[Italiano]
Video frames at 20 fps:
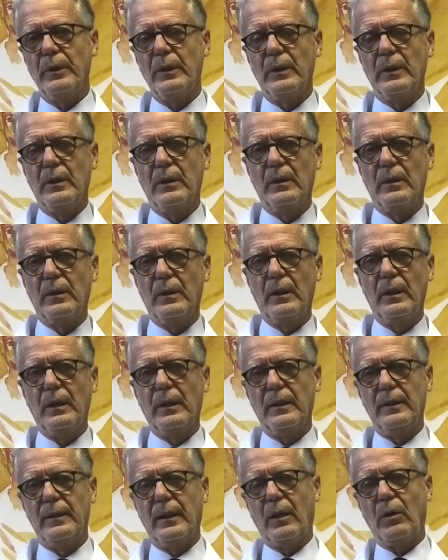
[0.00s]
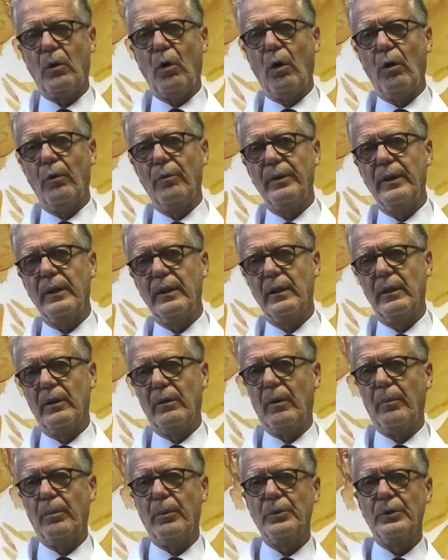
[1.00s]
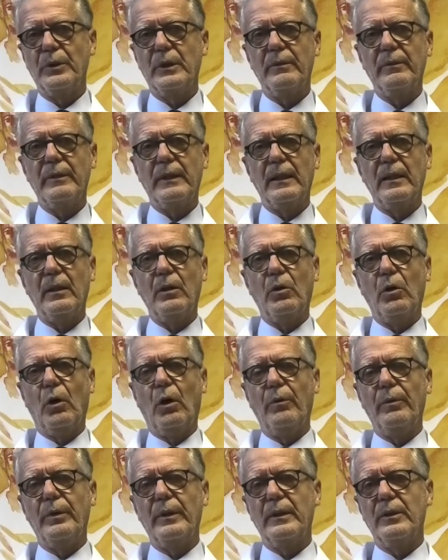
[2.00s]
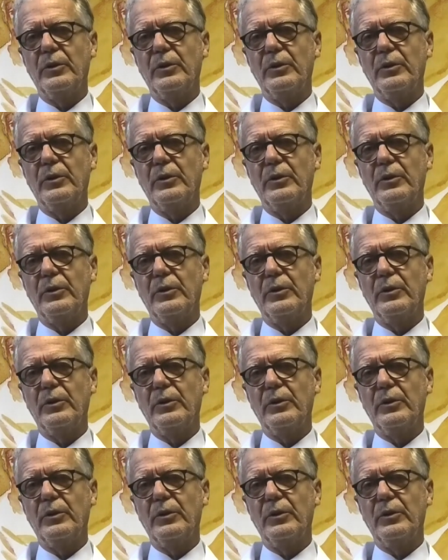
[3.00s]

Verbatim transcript: eh, da Covid, una positività da Covid,